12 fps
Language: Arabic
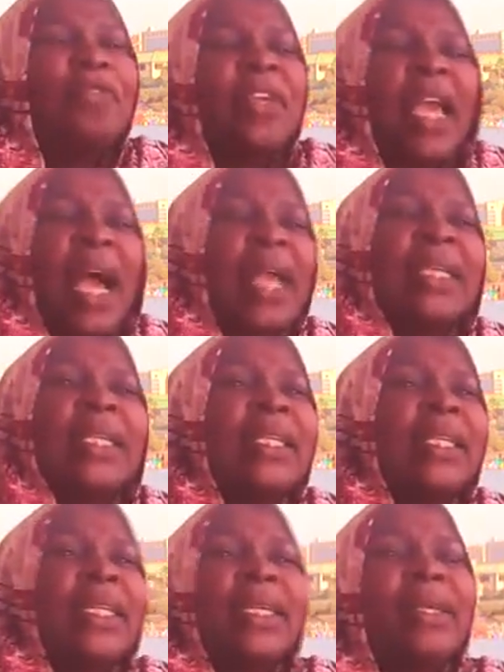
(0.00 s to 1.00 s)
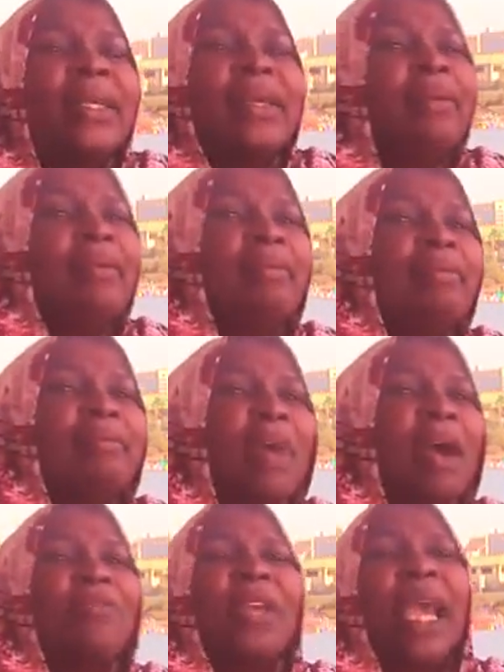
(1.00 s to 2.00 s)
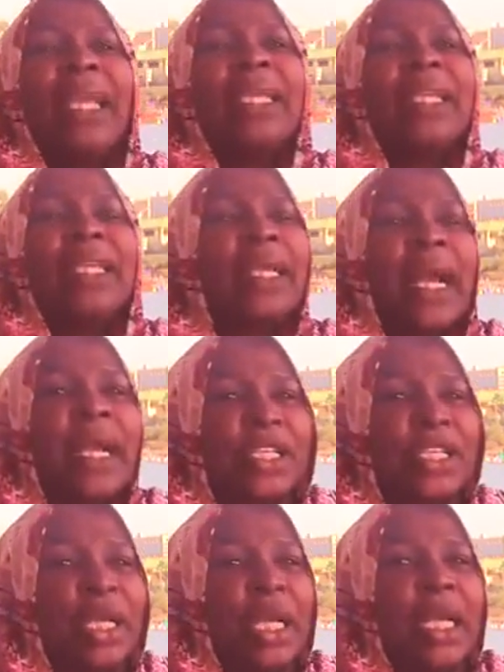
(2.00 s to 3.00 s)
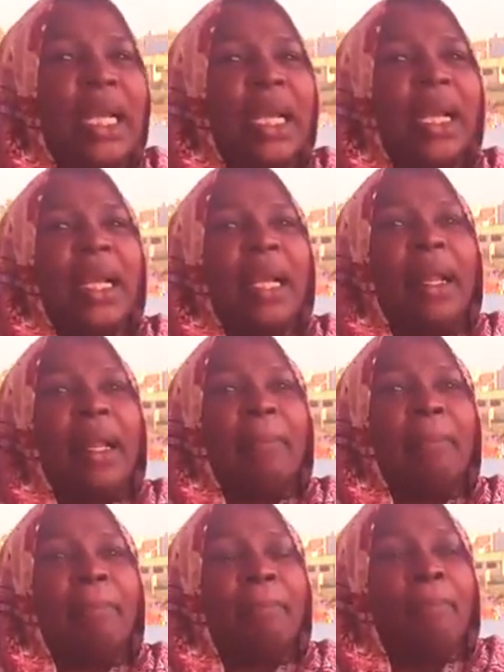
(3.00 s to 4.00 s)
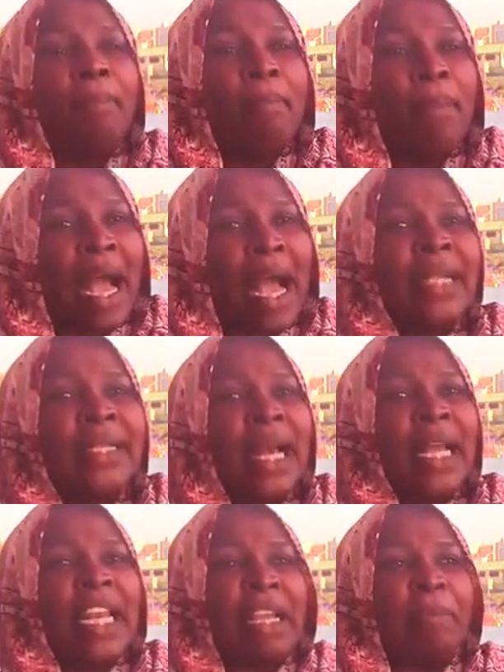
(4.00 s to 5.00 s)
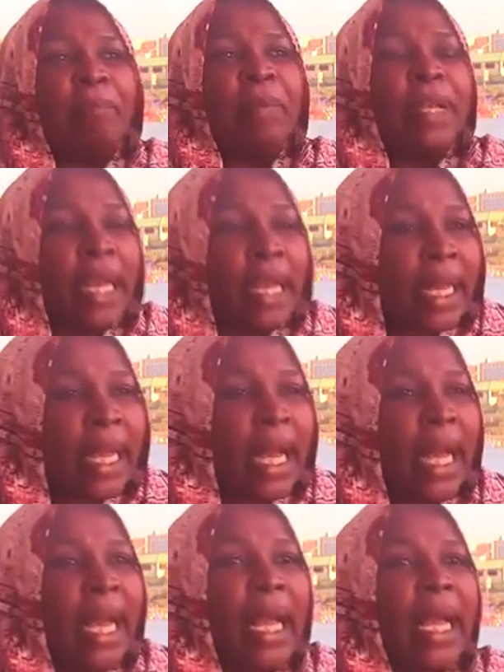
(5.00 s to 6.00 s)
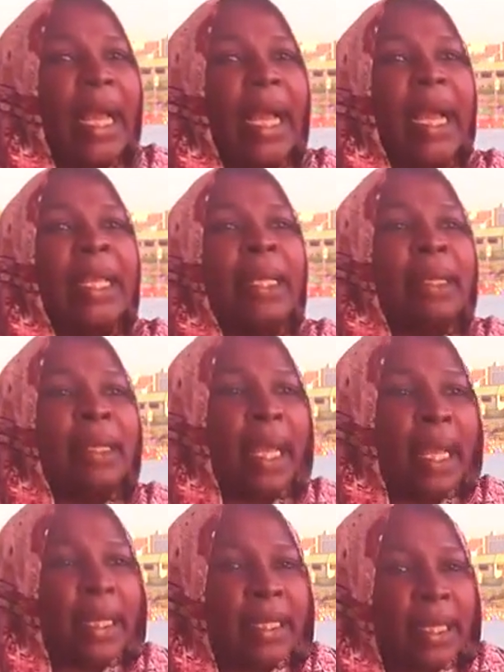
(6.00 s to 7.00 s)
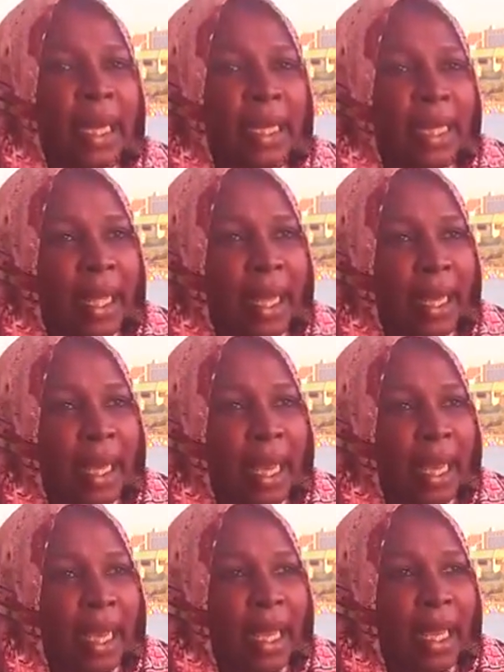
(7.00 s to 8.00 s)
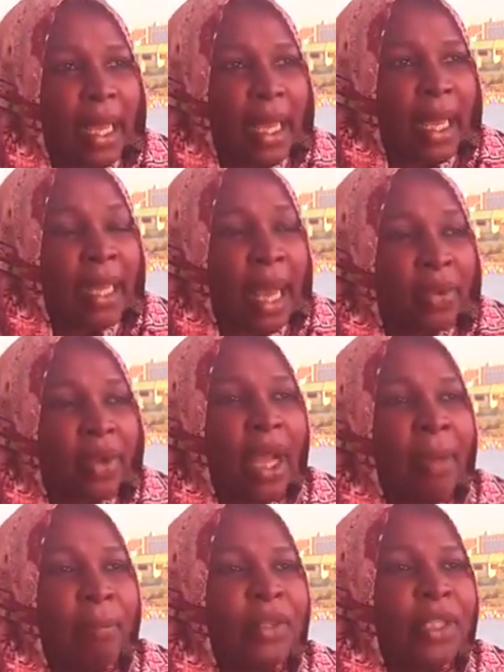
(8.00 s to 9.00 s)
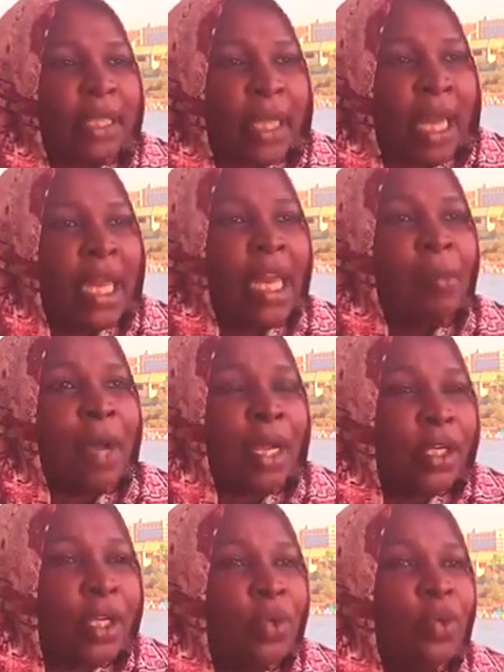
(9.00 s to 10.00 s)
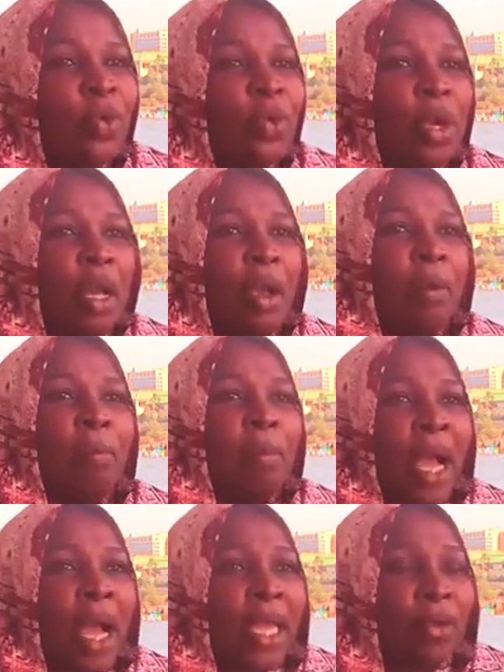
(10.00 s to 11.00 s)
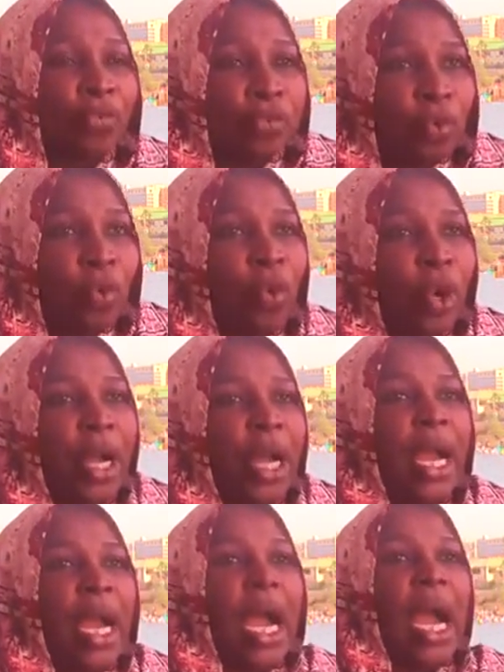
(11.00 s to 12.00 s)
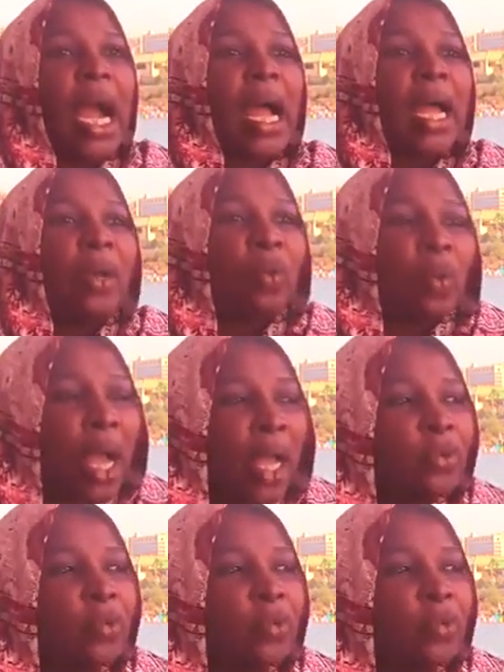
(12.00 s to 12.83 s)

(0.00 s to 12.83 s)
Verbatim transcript: فيها اي ما فيها أي نقاش مع ذلك بنلقى الـ الـ الـ الأرقام بتتكلم عن أنه ما يفوق ال